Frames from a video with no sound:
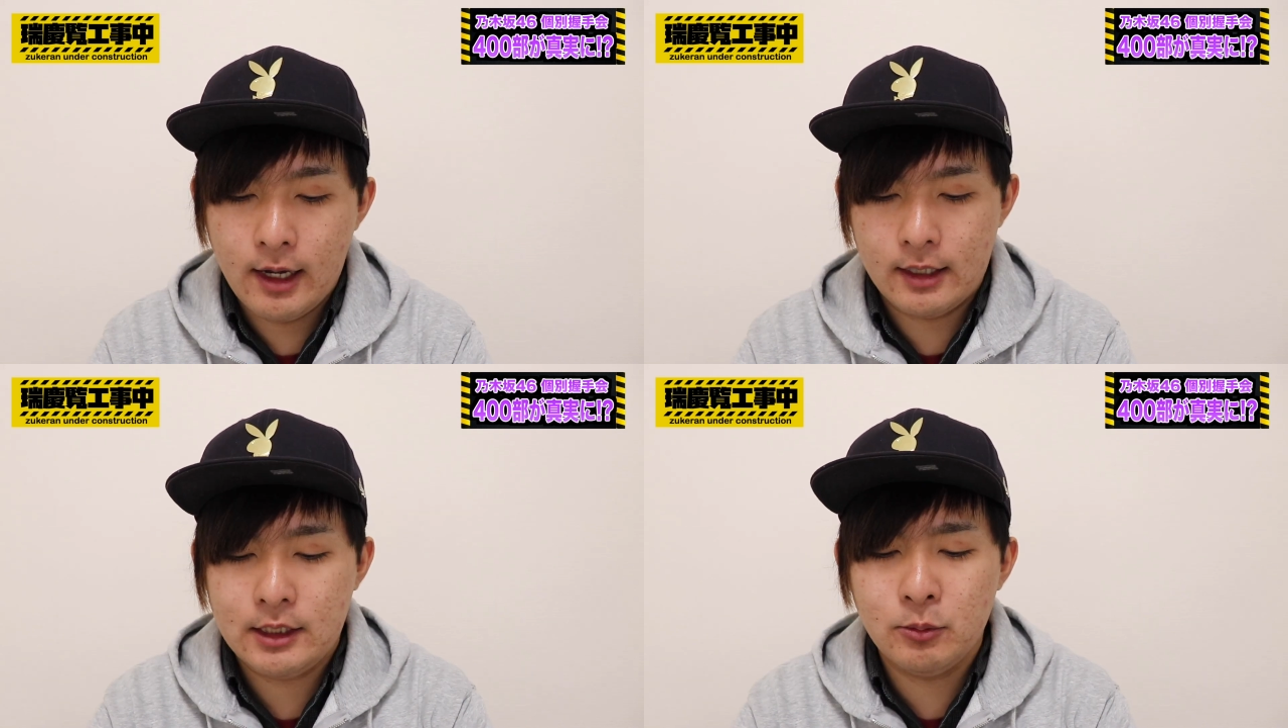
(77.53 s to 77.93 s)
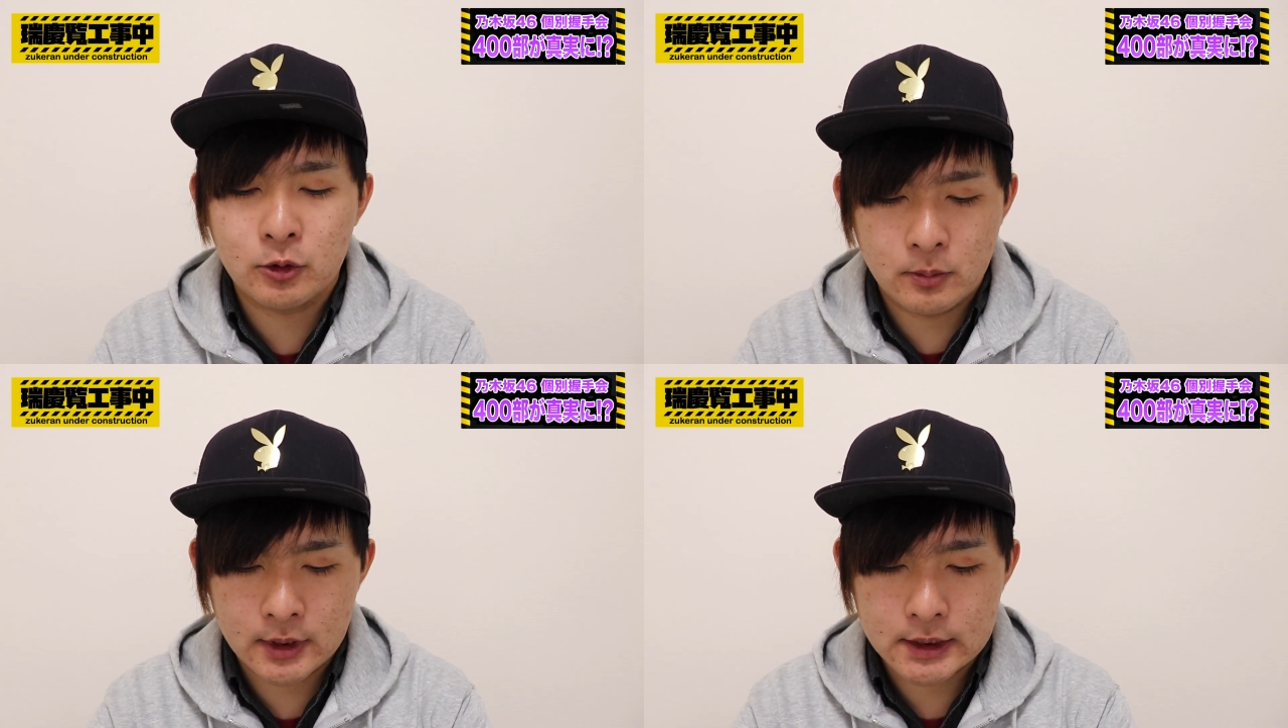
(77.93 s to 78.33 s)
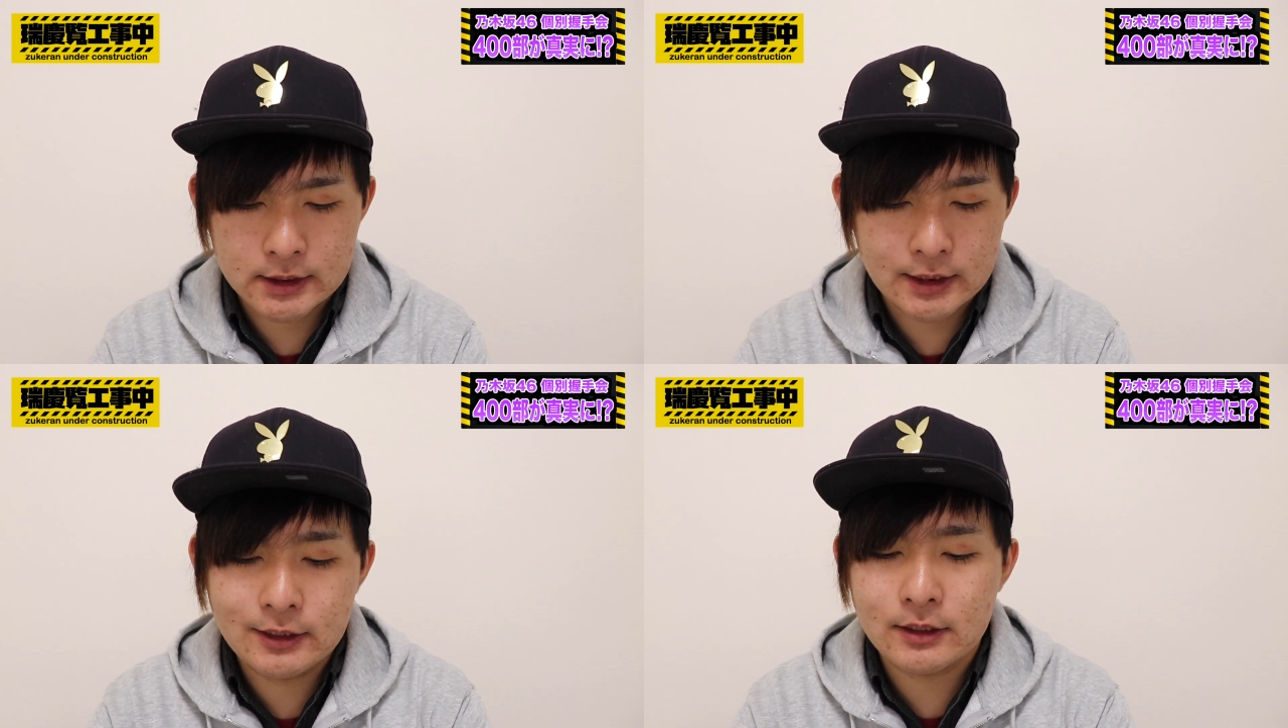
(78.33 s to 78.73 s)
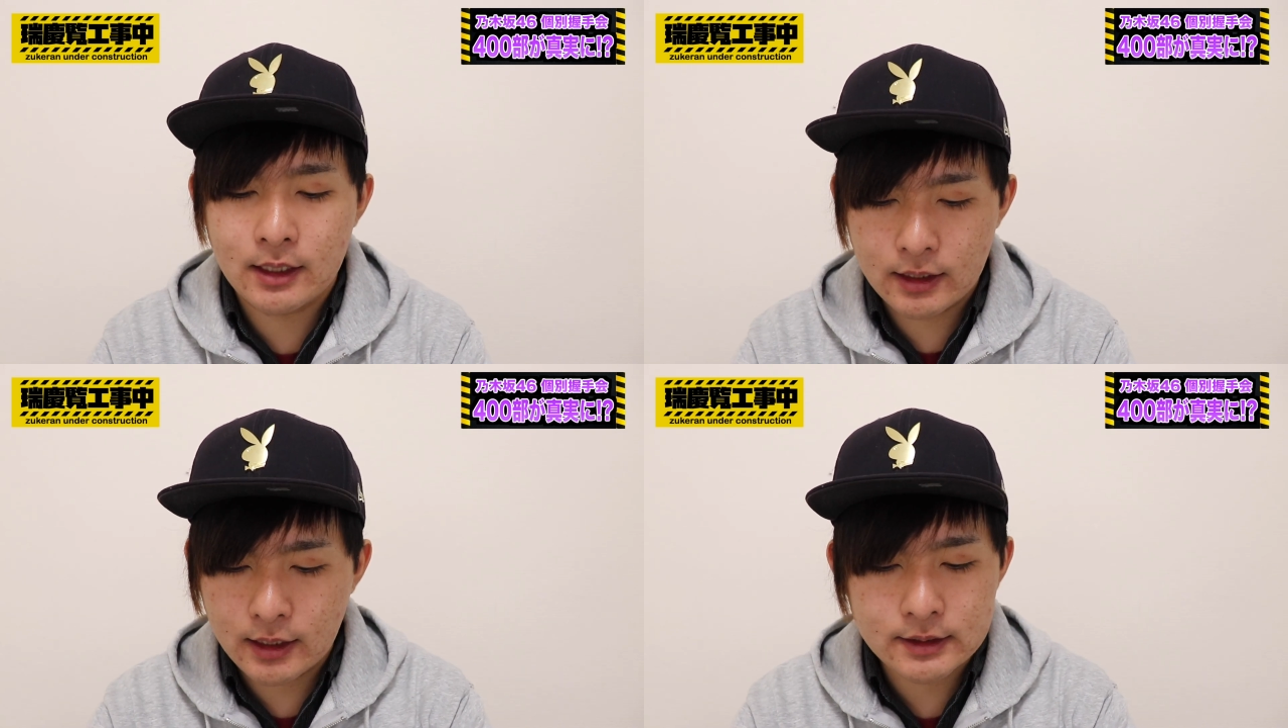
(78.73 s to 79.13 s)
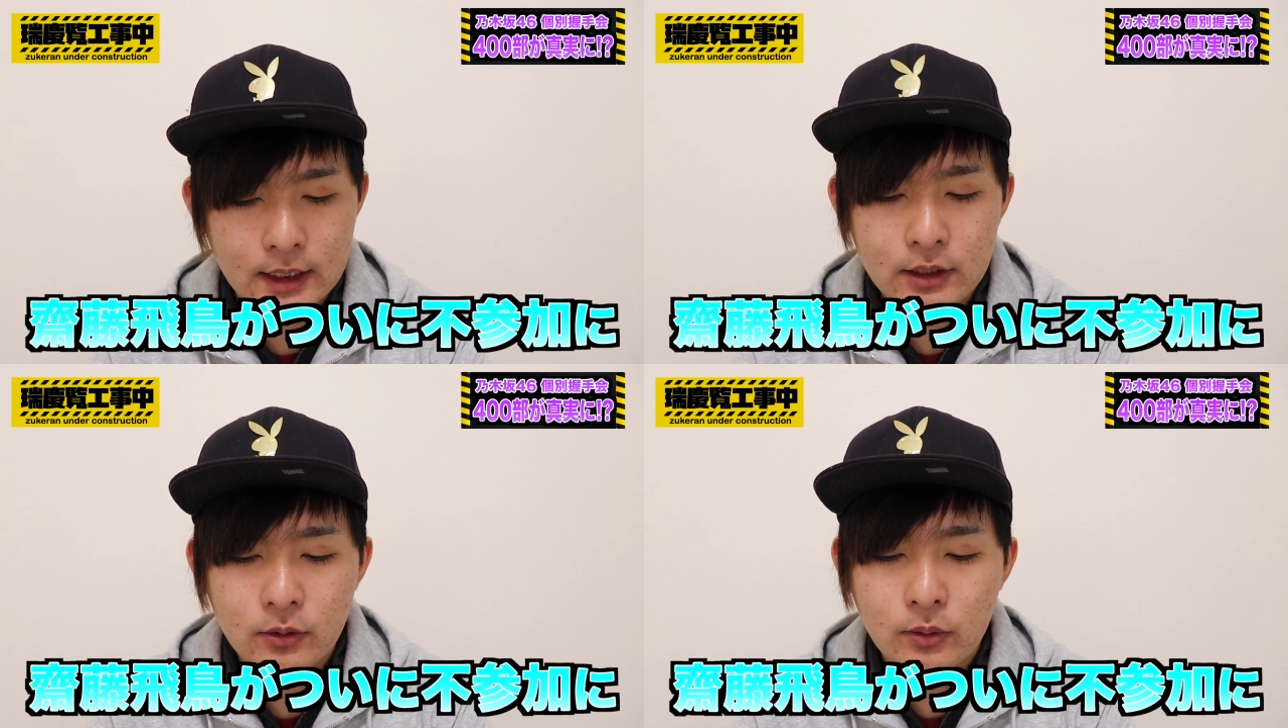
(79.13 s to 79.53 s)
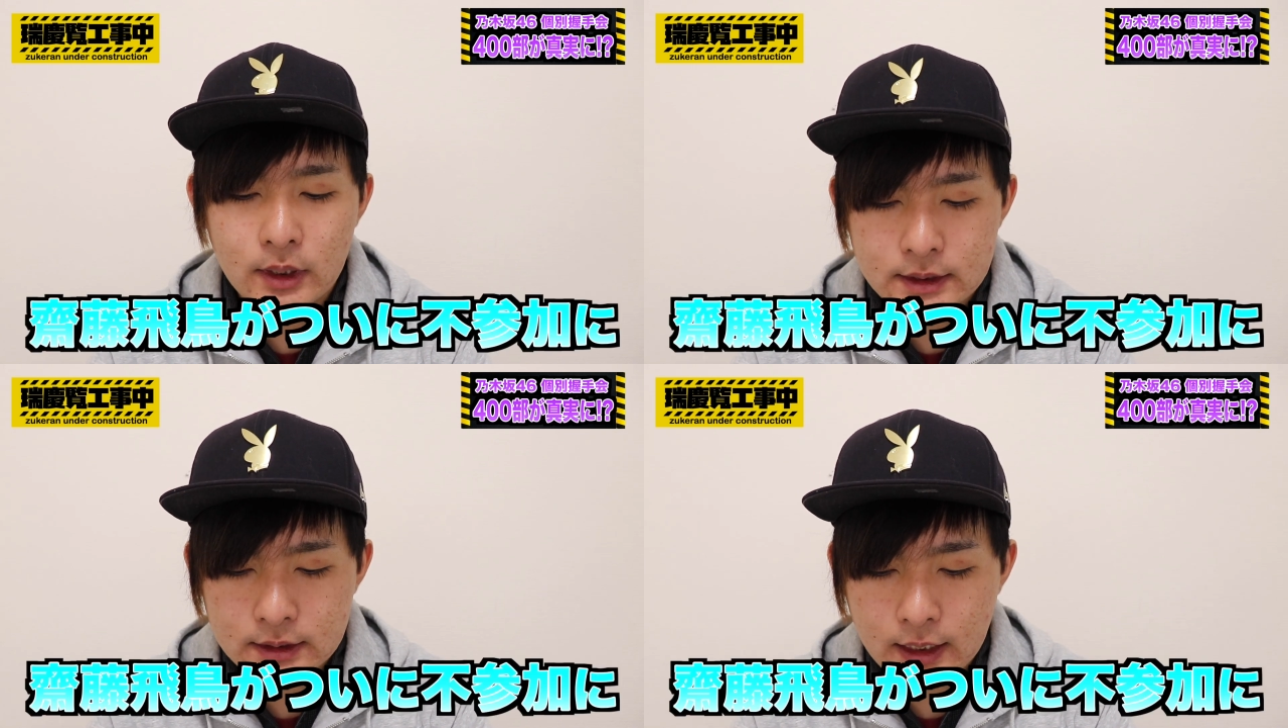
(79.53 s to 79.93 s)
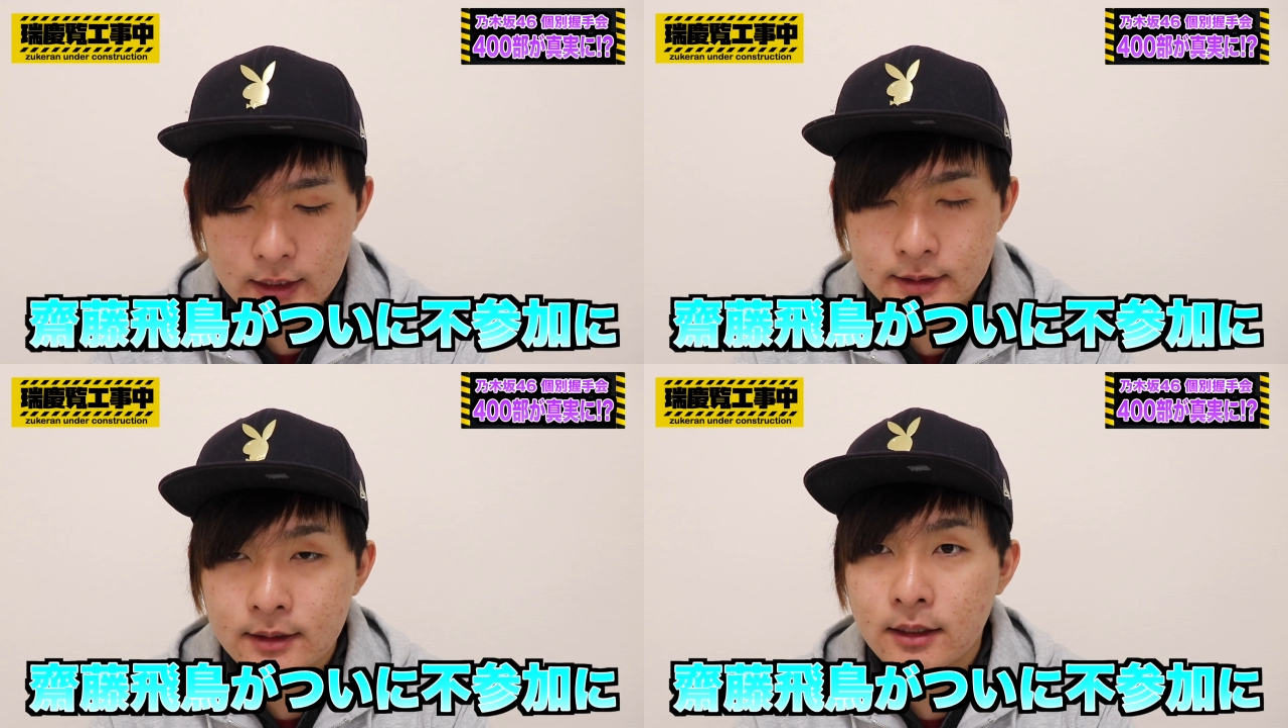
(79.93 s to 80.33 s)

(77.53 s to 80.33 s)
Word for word: 秋元真夏、生田絵梨花、斎藤飛鳥、